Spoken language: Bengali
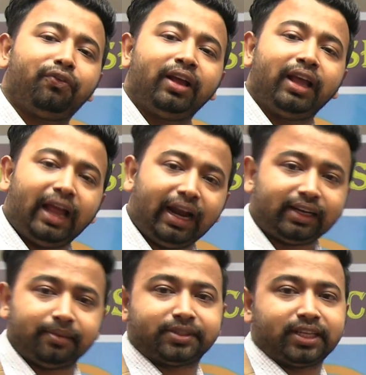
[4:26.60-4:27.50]
অফ
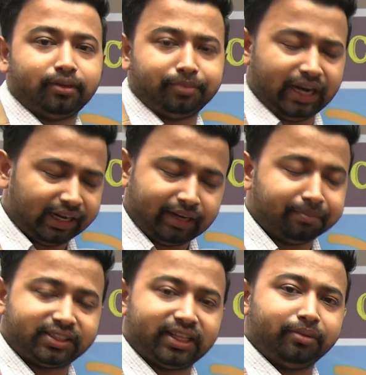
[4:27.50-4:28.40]
অ্যাটেম্পসের
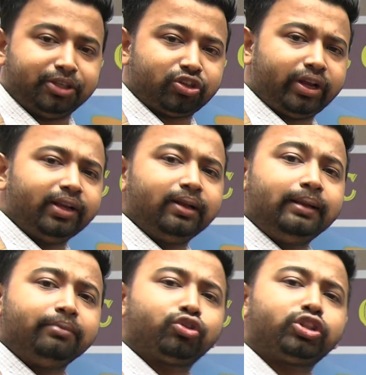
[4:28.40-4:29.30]
অ্যাটেম্পসের বিষয়
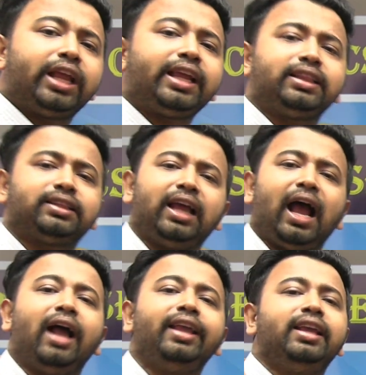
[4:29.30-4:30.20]
তো সেই ক্ষেত্রে
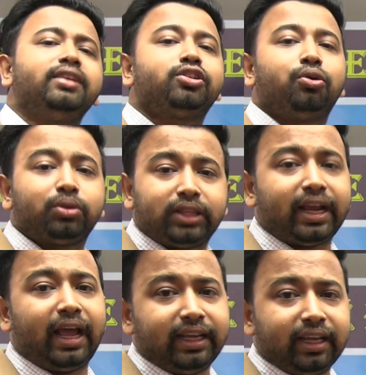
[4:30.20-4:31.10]
আইএস হতে
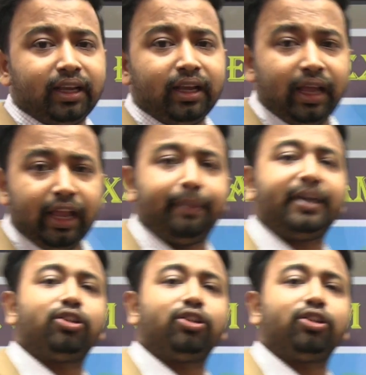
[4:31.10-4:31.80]
গেলে এবার